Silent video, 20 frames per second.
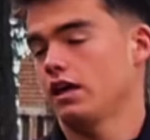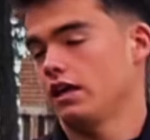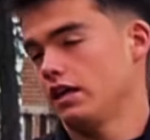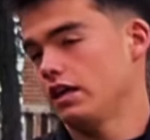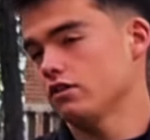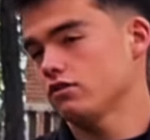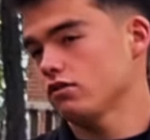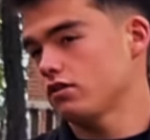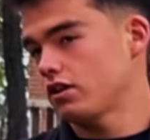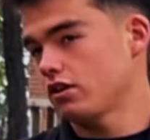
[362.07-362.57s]
Y
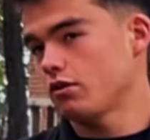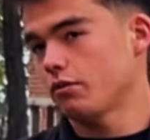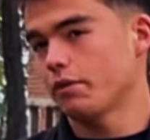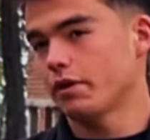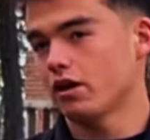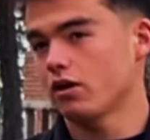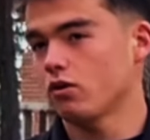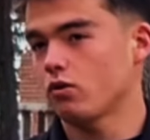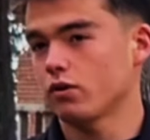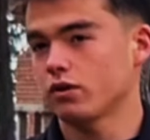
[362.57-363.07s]
eso te digo, me he
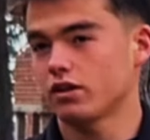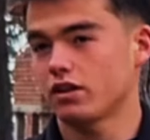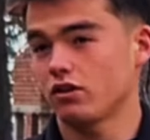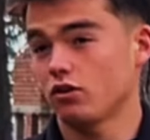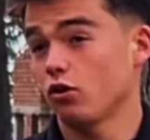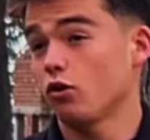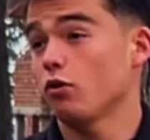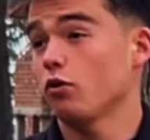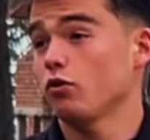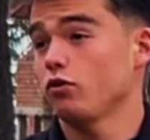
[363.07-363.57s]
dado cuenta.
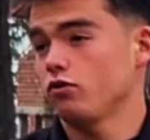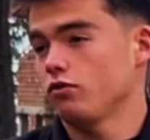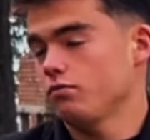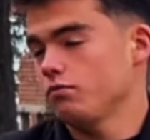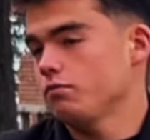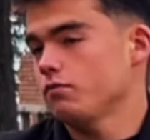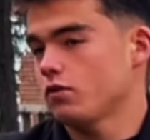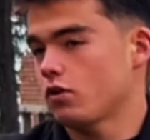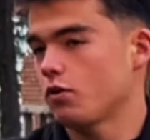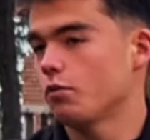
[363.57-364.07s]
Yo,
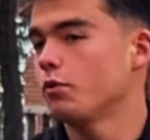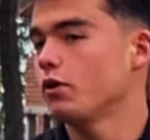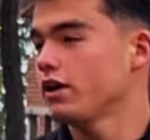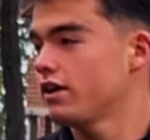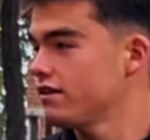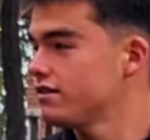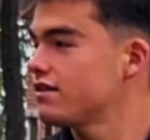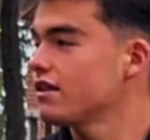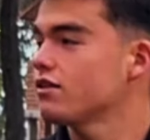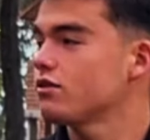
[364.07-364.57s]
como
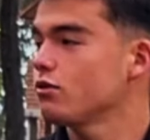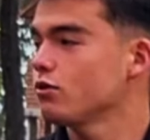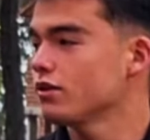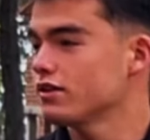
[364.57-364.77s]
dijiste tú,